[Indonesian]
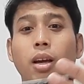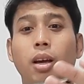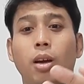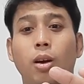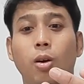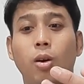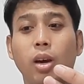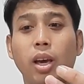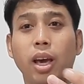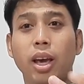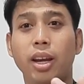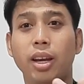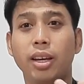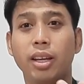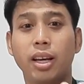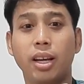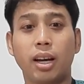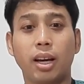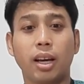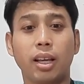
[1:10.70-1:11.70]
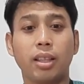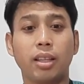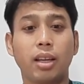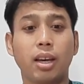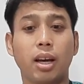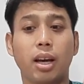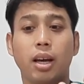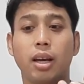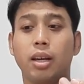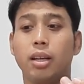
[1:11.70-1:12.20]
Oke, ini dia
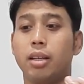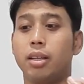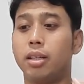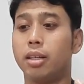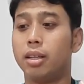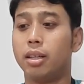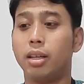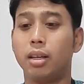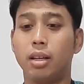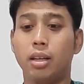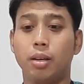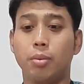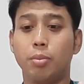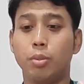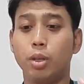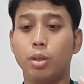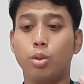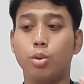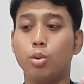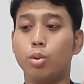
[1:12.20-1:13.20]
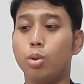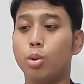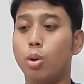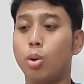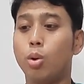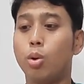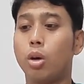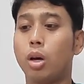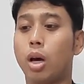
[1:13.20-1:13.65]
raketnya. Mizuno